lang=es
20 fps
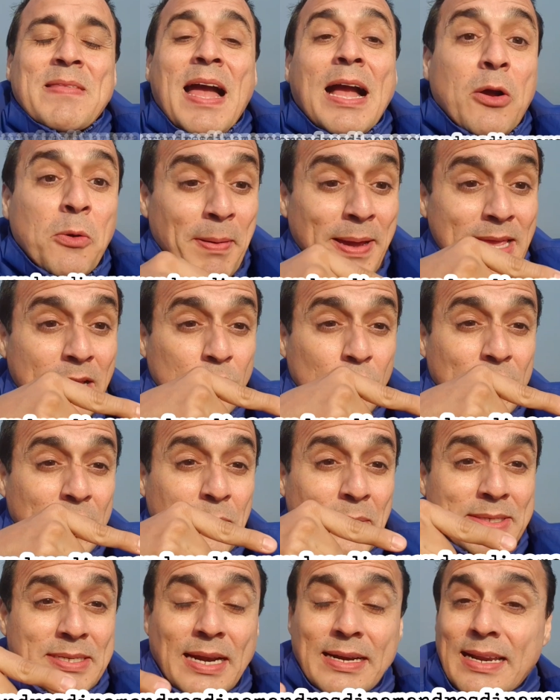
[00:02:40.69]
Acompáñanos en
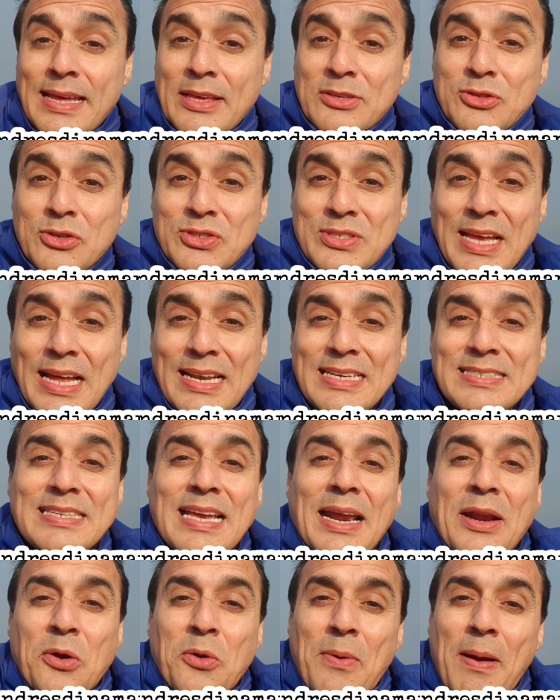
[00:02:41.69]
nuestras redes sociales,
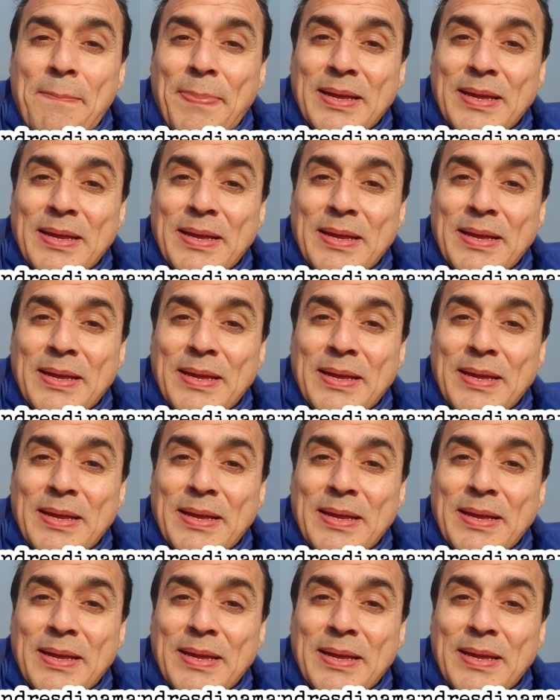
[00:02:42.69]
arroba